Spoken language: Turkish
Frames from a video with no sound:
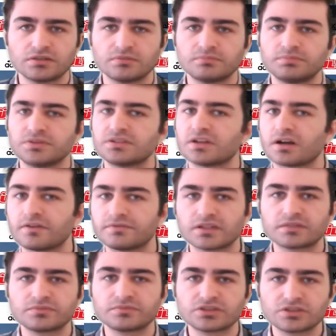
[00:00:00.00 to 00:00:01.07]

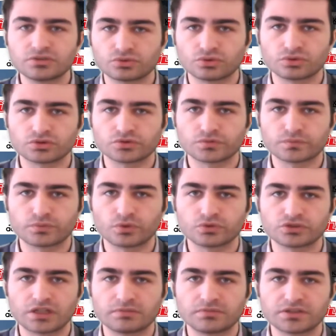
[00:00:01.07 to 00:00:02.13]
Taraflarımızı yırtıyoruz futbolcu
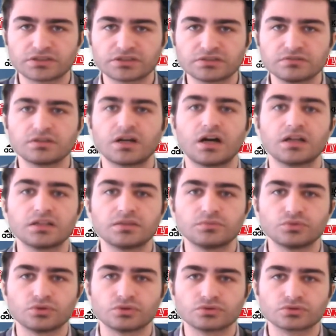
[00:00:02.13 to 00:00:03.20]
almak için.
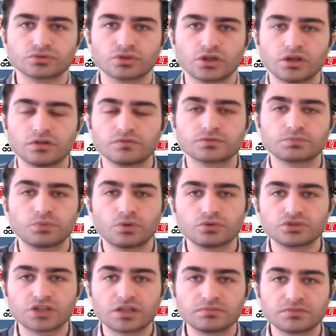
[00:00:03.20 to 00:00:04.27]
Alamıyoruz. Futbolcu
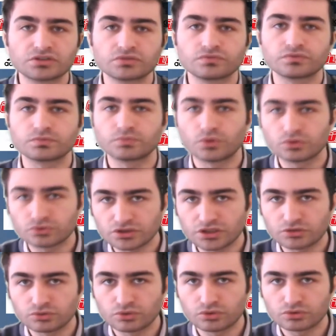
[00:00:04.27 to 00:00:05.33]
almak için futbolcu
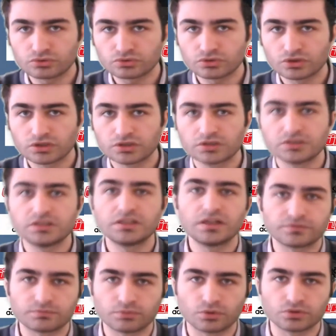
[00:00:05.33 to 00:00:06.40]
satıyoruz. Yine
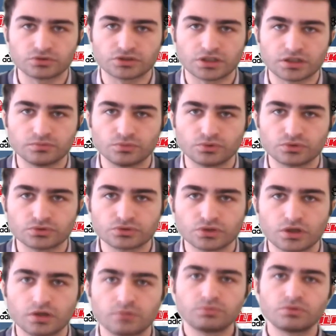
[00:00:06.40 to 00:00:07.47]
futbolcu alamıyoruz.
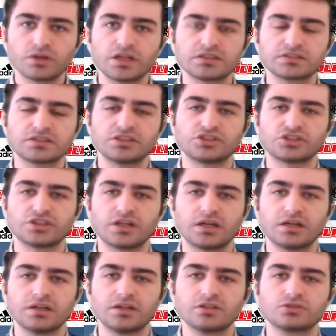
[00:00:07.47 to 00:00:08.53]
Nasıl iş ya?
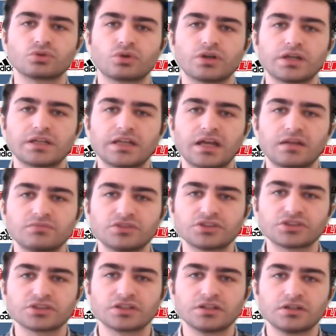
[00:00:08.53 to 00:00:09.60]
Sonra gelmiş
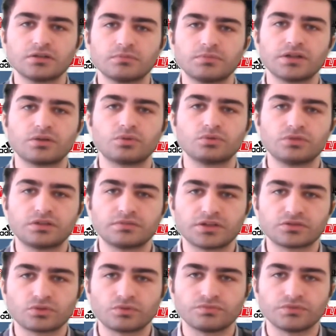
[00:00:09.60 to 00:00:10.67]
bana
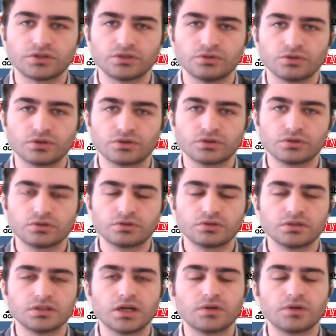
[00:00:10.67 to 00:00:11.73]
ultimatom veriyor. Ya